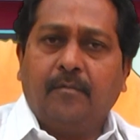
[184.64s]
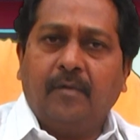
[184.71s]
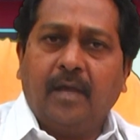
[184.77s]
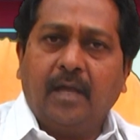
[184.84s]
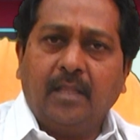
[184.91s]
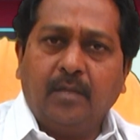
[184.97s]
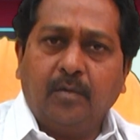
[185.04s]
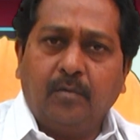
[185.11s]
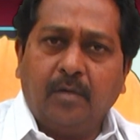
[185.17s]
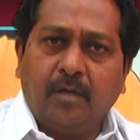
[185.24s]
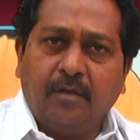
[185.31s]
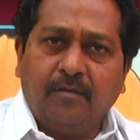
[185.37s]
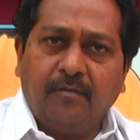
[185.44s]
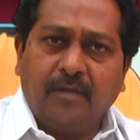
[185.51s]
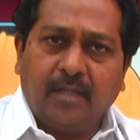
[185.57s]
వ్యాధి ఉన్న
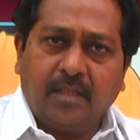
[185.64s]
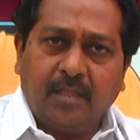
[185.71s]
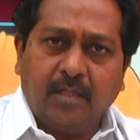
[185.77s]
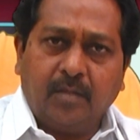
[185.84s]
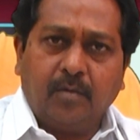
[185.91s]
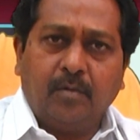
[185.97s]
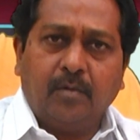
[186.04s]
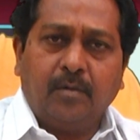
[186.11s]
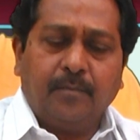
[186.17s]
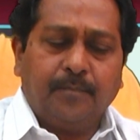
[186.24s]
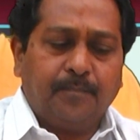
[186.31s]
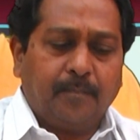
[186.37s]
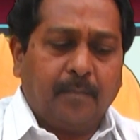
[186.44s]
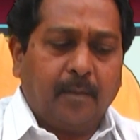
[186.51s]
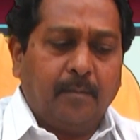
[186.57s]
వ్యక్తితో
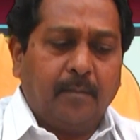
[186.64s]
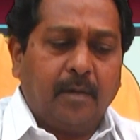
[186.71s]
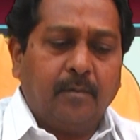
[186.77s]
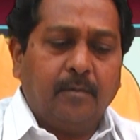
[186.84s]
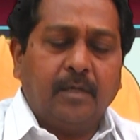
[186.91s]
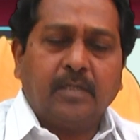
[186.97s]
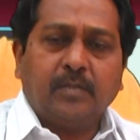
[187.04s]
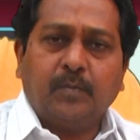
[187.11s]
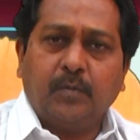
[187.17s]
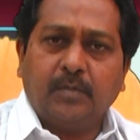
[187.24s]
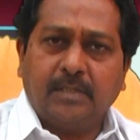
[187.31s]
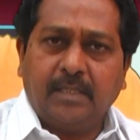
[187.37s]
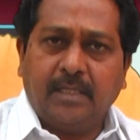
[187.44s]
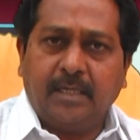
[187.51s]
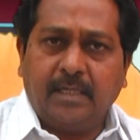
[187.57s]
మనం ఎక్స్పోజ్
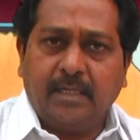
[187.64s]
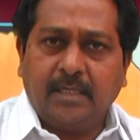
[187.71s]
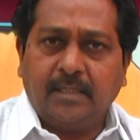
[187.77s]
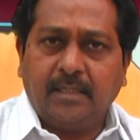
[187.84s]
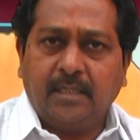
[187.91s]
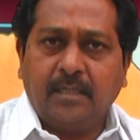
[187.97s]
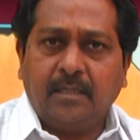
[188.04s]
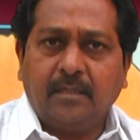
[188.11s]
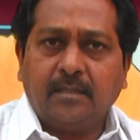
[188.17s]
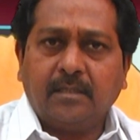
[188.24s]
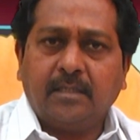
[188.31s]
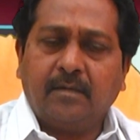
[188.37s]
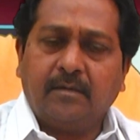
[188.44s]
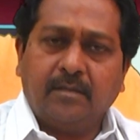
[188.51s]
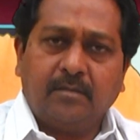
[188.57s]
అయినట్టయితే
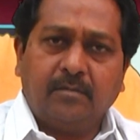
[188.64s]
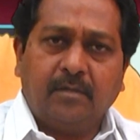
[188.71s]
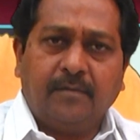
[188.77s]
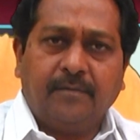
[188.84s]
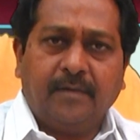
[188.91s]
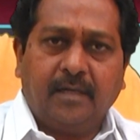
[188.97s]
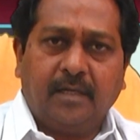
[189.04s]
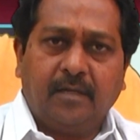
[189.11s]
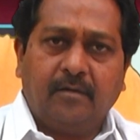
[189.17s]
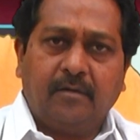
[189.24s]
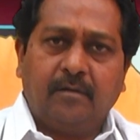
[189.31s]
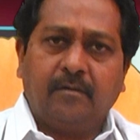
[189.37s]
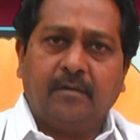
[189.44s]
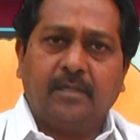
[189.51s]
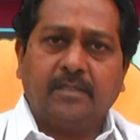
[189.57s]
తర్వాత కూడా ఎఫెక్ట్ అయ్యే
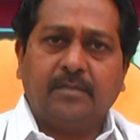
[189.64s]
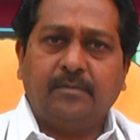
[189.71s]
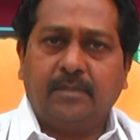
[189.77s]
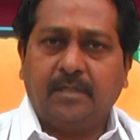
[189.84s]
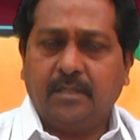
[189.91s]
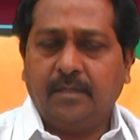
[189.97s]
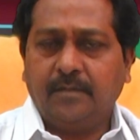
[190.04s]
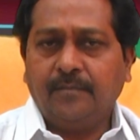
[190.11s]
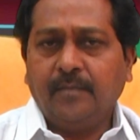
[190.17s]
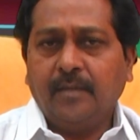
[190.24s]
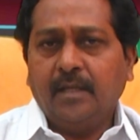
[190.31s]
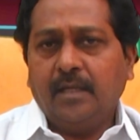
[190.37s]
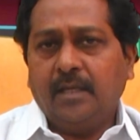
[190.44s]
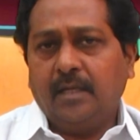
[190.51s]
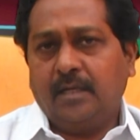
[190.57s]
అవకాశం ఉంటుంది
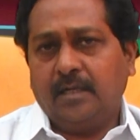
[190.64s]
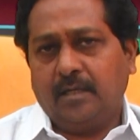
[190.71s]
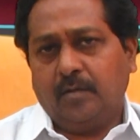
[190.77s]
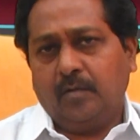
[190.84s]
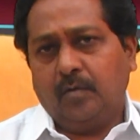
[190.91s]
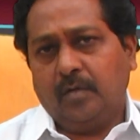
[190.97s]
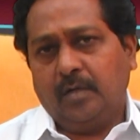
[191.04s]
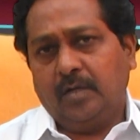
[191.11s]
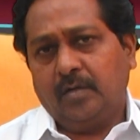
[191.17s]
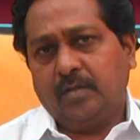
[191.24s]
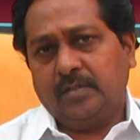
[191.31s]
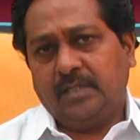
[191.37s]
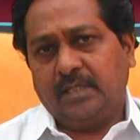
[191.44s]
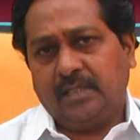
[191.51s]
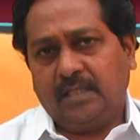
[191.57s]
ఇక్కడ రోగ
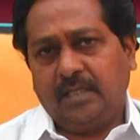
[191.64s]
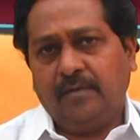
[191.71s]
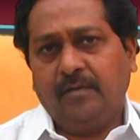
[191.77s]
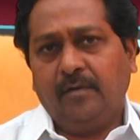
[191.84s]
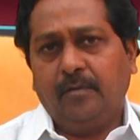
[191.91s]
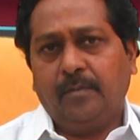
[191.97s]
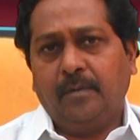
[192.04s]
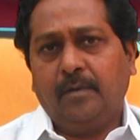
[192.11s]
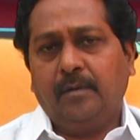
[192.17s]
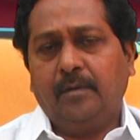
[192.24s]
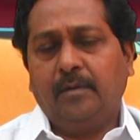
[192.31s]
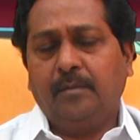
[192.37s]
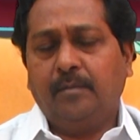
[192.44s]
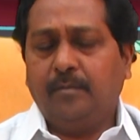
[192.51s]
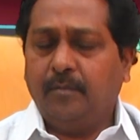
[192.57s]
నిరోధక శక్తే వీళ్ళు
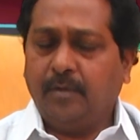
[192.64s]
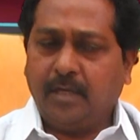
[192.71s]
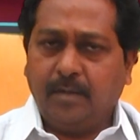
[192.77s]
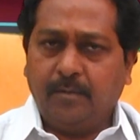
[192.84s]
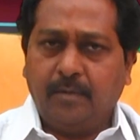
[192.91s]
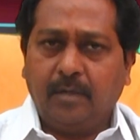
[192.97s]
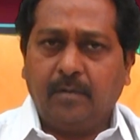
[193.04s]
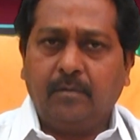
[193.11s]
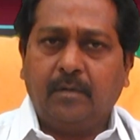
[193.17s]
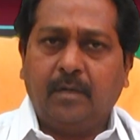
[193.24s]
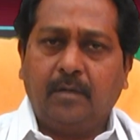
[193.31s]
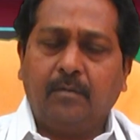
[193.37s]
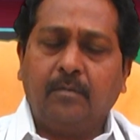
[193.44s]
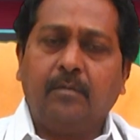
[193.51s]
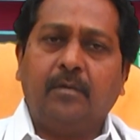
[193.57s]
ముఖ్యం అనుకు
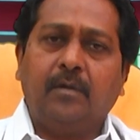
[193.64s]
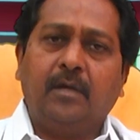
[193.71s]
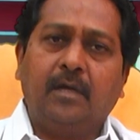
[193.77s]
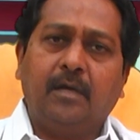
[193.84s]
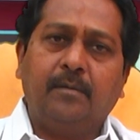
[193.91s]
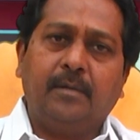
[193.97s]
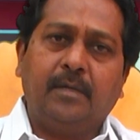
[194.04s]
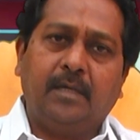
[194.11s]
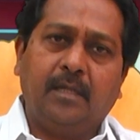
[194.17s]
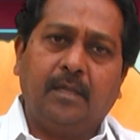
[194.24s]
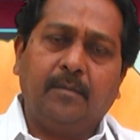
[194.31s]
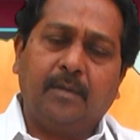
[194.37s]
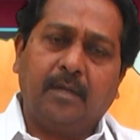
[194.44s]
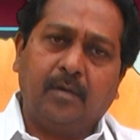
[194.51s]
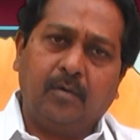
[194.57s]
అనుకుంటున్నాం కాబట్టి
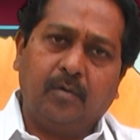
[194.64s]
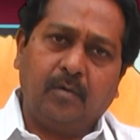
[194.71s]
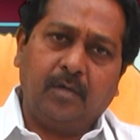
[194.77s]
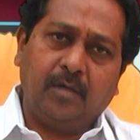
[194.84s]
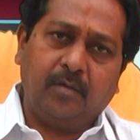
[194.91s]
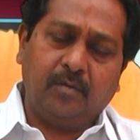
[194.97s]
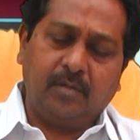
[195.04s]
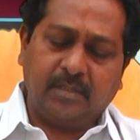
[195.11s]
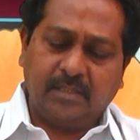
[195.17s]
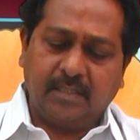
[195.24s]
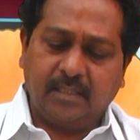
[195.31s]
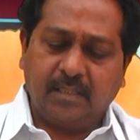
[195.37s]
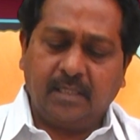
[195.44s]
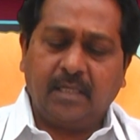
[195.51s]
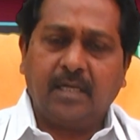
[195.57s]
మనం రోగ నిరోధక
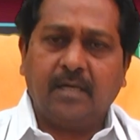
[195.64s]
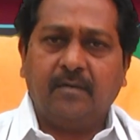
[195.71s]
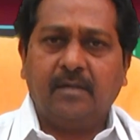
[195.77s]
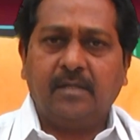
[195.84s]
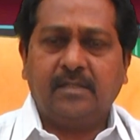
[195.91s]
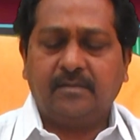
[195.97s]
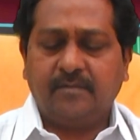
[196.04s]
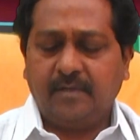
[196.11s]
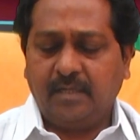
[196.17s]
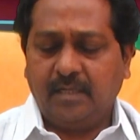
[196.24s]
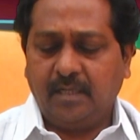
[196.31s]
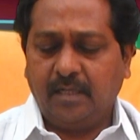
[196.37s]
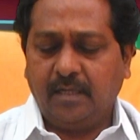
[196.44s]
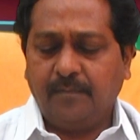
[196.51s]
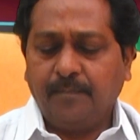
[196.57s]
శక్తికి
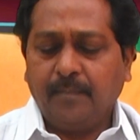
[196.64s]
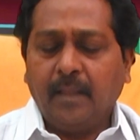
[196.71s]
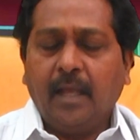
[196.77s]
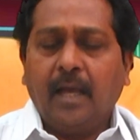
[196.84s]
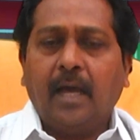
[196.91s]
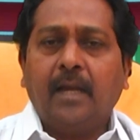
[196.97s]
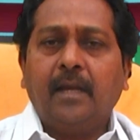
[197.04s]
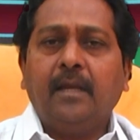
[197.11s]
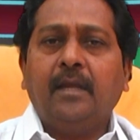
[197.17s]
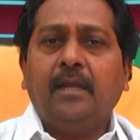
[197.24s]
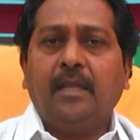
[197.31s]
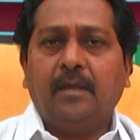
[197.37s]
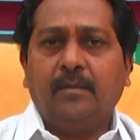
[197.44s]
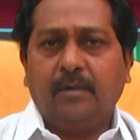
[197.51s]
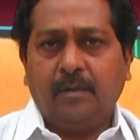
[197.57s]
కావాల్సినటువంటి అన్ని
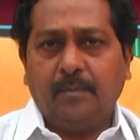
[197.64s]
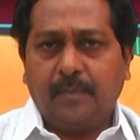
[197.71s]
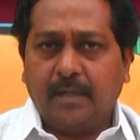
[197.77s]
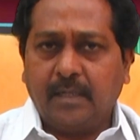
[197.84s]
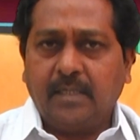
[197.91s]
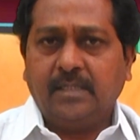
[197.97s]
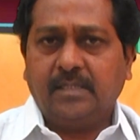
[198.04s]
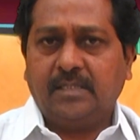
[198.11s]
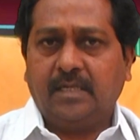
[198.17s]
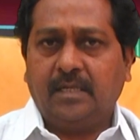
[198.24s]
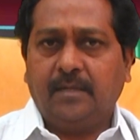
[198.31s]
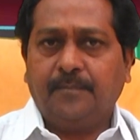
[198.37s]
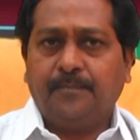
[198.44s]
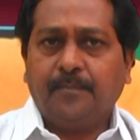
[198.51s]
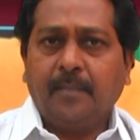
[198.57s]
నియమాలు
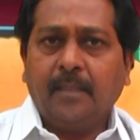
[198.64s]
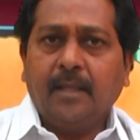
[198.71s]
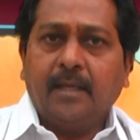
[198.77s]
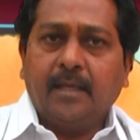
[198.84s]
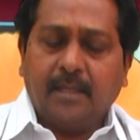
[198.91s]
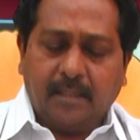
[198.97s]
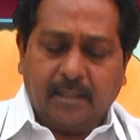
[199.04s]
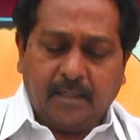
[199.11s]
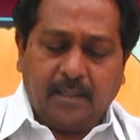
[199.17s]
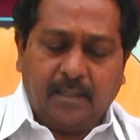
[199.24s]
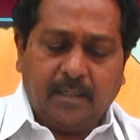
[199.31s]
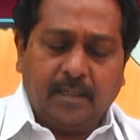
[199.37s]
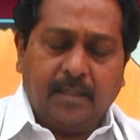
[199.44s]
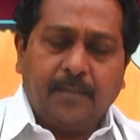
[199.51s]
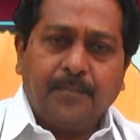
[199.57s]
పాటించాలి ఎందుకంటే